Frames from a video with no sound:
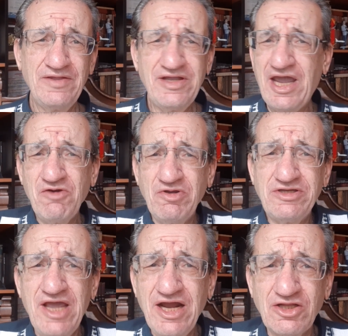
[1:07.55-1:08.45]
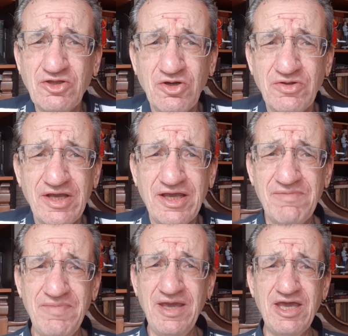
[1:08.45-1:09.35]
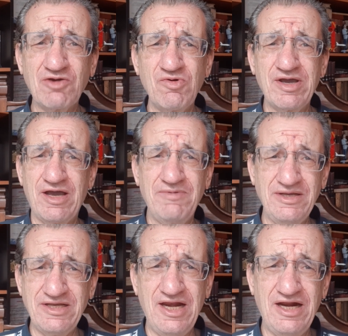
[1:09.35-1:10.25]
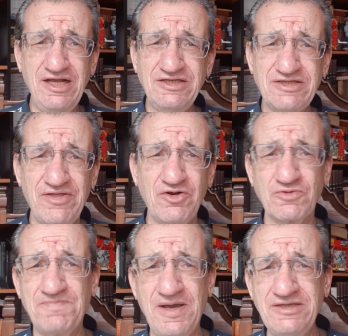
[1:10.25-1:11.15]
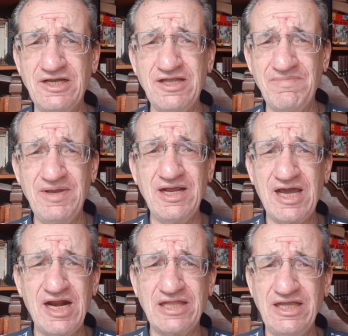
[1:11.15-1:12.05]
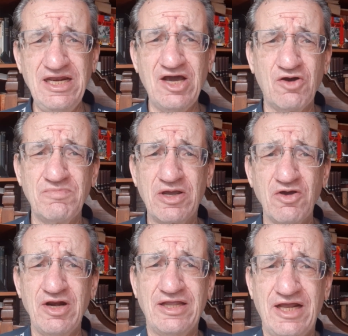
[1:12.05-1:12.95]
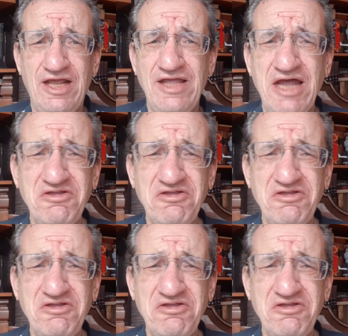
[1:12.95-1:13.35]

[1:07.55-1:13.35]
de que no es cierto de que México encabece la lista de los países de América Latina con mayor letalidad.